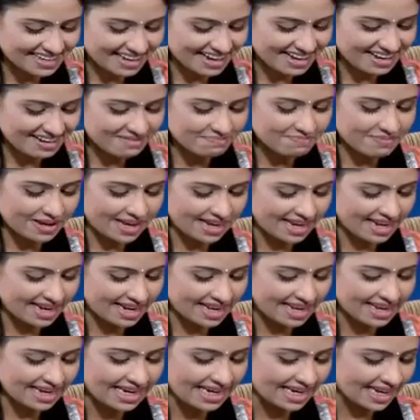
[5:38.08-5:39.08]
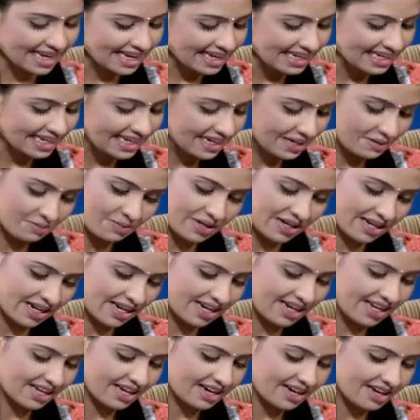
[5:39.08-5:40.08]
साल पहले नए घर में
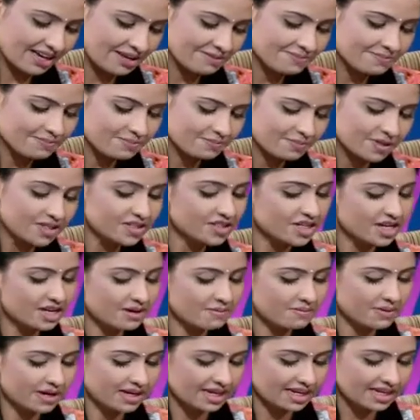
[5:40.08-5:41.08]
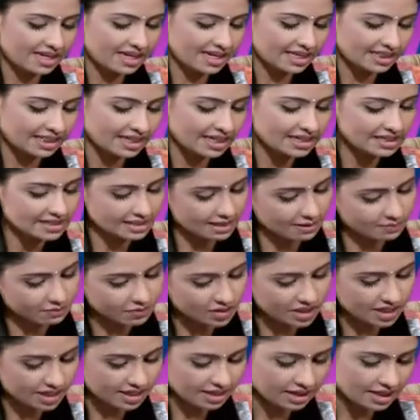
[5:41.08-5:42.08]
रहने आए पिछले महीने तक सब
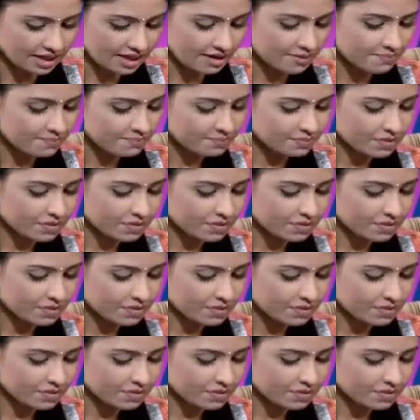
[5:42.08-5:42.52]
ठीक था